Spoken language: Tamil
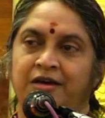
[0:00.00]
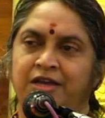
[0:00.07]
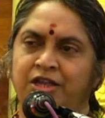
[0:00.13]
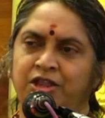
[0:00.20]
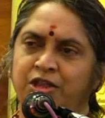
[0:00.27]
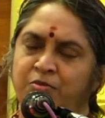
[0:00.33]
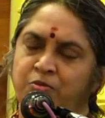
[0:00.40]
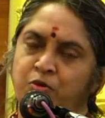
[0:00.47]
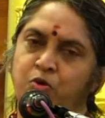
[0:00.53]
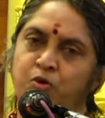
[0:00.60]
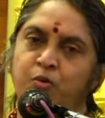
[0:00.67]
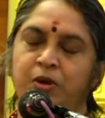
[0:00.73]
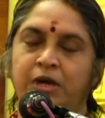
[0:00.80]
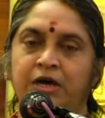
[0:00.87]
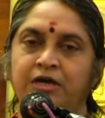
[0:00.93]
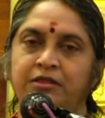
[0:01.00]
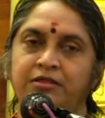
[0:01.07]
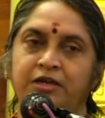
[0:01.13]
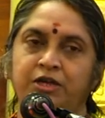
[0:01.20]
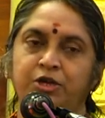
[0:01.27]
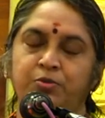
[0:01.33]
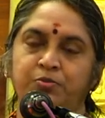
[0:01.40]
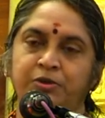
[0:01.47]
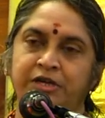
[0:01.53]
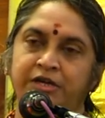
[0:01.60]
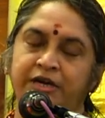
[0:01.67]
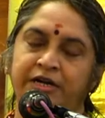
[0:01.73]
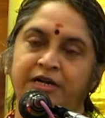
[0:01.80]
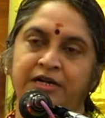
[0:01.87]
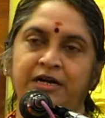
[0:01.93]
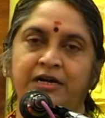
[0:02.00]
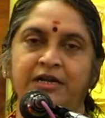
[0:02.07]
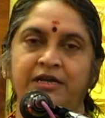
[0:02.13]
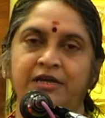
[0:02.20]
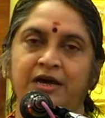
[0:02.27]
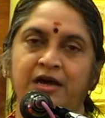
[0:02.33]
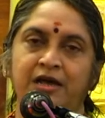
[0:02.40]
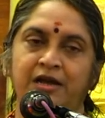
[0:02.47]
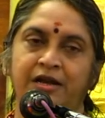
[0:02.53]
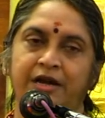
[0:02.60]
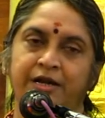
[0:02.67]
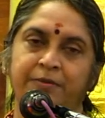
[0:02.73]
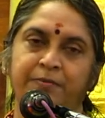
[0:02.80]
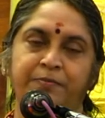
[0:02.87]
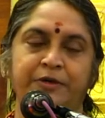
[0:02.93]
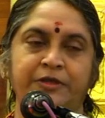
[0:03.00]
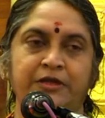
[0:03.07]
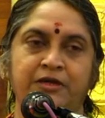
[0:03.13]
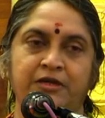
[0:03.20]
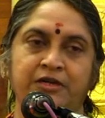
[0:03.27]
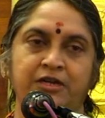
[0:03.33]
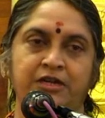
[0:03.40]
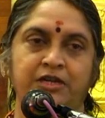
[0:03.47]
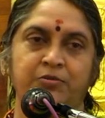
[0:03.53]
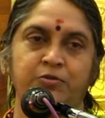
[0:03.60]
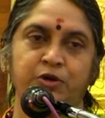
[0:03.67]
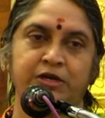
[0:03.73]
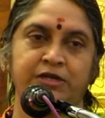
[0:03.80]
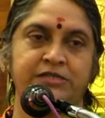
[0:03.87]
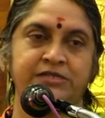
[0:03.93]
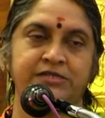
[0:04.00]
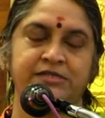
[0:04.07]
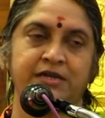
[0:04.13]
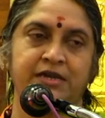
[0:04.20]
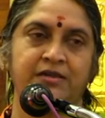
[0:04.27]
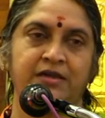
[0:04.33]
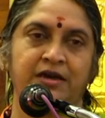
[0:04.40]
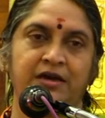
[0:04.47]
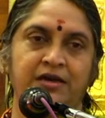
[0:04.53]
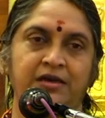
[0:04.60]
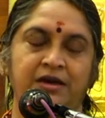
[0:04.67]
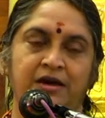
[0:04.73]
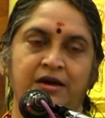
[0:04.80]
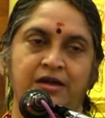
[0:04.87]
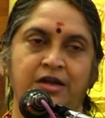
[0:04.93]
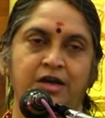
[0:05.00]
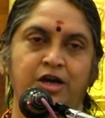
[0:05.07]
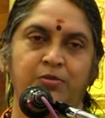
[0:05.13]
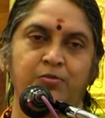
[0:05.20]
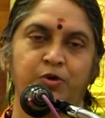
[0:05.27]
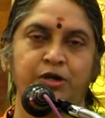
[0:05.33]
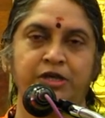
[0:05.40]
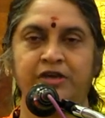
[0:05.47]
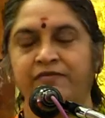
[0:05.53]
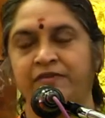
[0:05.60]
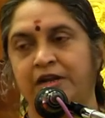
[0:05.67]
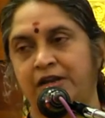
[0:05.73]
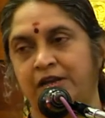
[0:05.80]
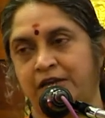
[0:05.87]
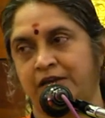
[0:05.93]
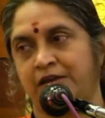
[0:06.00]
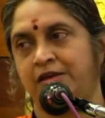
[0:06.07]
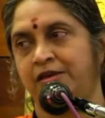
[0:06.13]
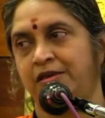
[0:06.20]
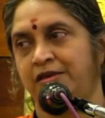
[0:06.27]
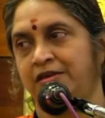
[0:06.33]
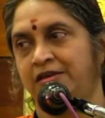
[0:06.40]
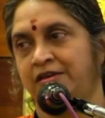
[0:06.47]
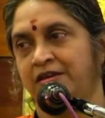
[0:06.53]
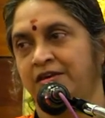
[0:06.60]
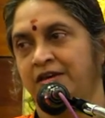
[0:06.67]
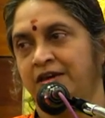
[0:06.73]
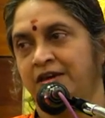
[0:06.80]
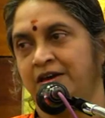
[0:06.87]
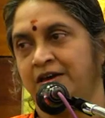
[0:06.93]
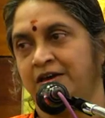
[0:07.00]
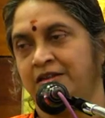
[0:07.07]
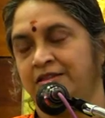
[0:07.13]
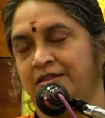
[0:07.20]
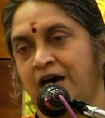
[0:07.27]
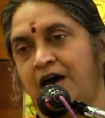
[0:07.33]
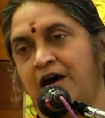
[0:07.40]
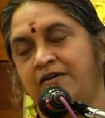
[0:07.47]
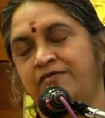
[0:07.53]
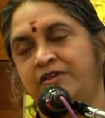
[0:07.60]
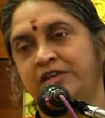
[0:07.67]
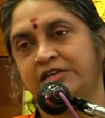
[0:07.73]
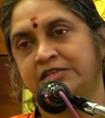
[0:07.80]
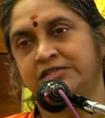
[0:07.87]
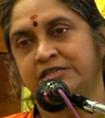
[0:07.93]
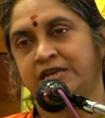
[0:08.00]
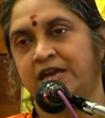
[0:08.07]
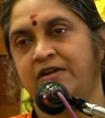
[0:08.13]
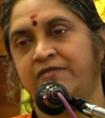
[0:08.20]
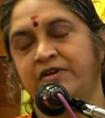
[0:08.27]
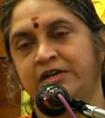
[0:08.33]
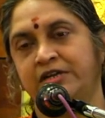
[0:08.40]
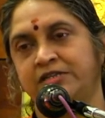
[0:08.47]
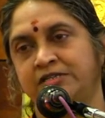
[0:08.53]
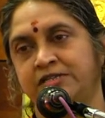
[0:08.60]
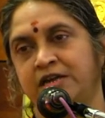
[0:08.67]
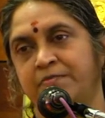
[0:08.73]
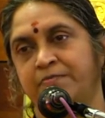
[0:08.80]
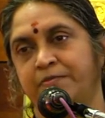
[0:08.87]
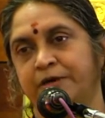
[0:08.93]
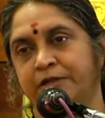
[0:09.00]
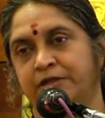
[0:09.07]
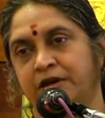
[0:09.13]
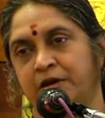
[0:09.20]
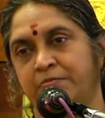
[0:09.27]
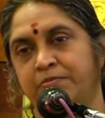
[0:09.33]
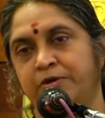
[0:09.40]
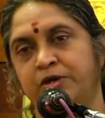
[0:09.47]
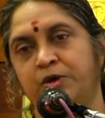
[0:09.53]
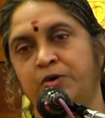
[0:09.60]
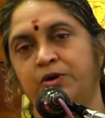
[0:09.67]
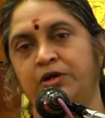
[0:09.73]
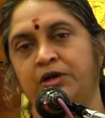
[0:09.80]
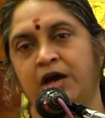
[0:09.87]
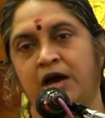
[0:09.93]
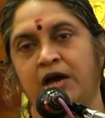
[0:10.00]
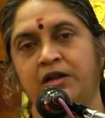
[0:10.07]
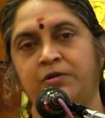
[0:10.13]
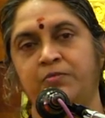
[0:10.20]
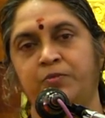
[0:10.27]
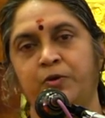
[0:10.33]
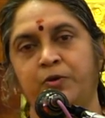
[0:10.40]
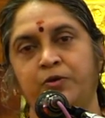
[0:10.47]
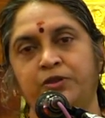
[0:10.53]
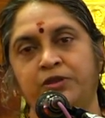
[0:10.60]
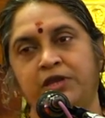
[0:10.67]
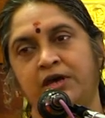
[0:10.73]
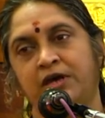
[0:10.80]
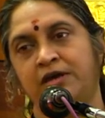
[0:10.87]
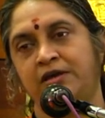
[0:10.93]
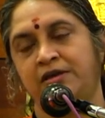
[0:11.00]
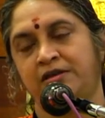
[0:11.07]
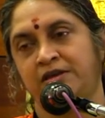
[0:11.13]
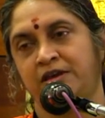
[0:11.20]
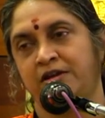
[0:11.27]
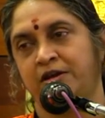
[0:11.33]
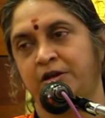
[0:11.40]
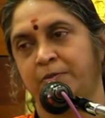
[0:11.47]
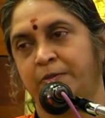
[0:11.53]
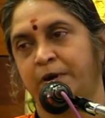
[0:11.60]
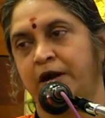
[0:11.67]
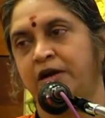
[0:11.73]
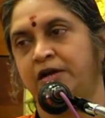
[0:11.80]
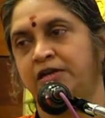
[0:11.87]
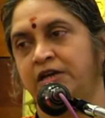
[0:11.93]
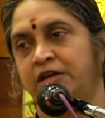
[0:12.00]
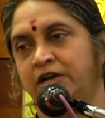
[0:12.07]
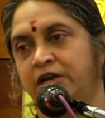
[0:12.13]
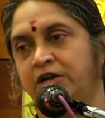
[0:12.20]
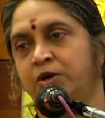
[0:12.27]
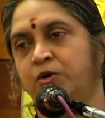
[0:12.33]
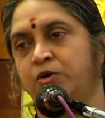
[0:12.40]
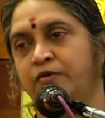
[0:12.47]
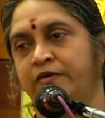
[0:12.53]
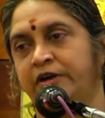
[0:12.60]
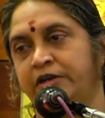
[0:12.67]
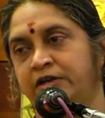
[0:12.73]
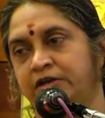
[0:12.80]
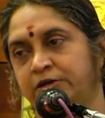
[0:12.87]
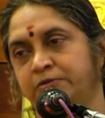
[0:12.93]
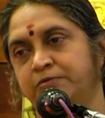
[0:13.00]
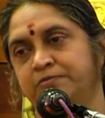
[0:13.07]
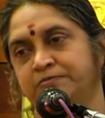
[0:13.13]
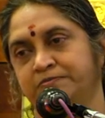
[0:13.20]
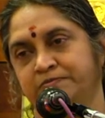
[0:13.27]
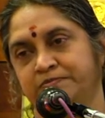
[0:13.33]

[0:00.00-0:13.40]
இந்த உலகத்தையும் இரண்டடியால் நடப்பதற்கு நீ முயற்சி செய்தாய் ஆனால் முடியவில்லை தாவிய சேவடி சேப்ப தம்பியோடு காண்போந்தாய் என்று பாடிய இளங்கோவடிகளும்